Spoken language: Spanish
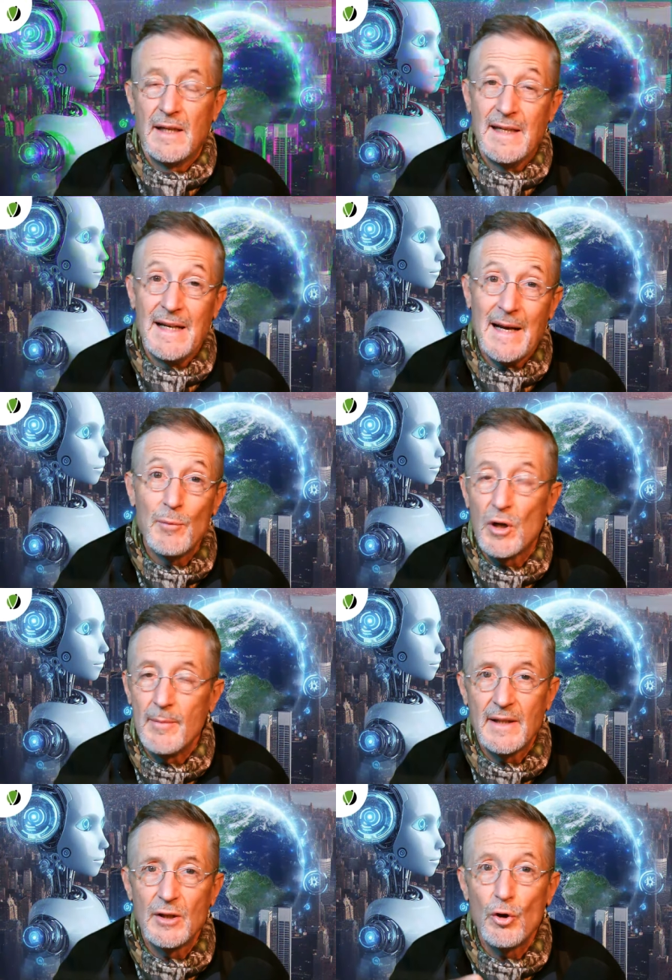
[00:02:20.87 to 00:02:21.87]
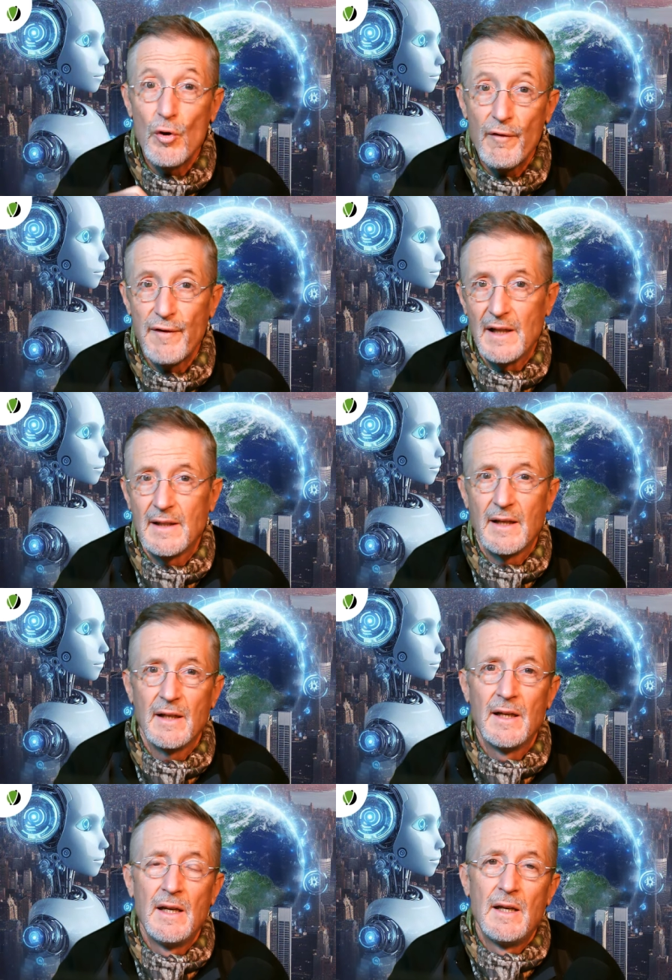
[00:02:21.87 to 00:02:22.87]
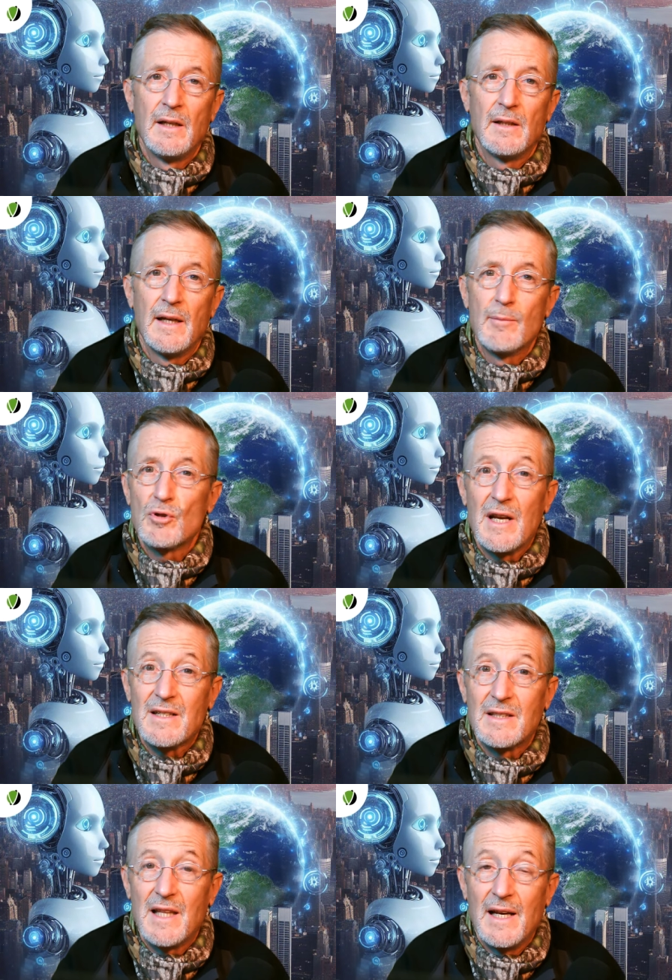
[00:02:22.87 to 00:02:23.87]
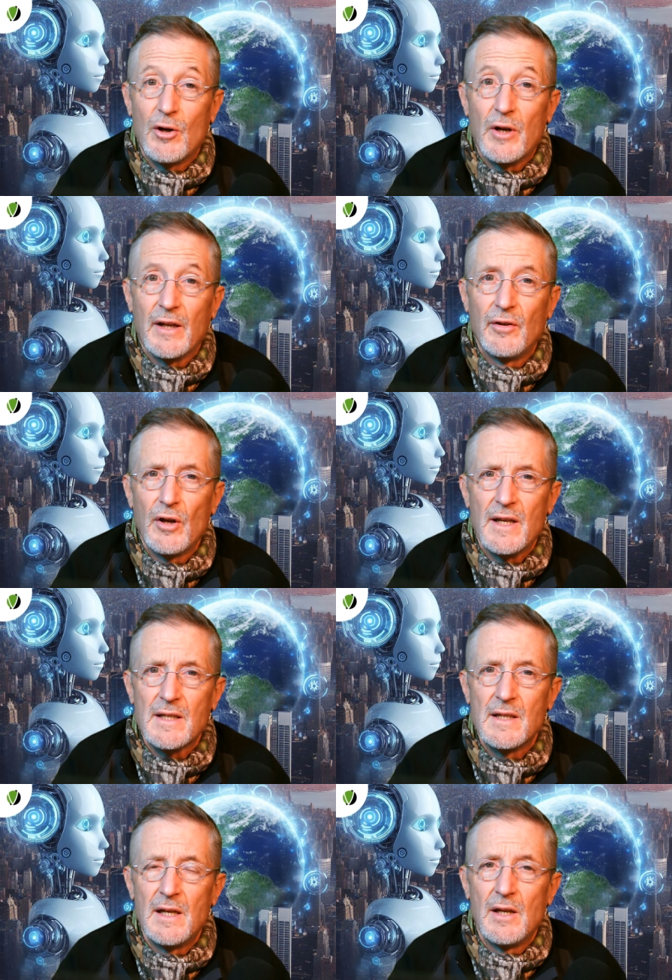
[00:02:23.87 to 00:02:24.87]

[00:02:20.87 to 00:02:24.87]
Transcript: y en el cambio climático no faltan. Tenemos las teleconexiones,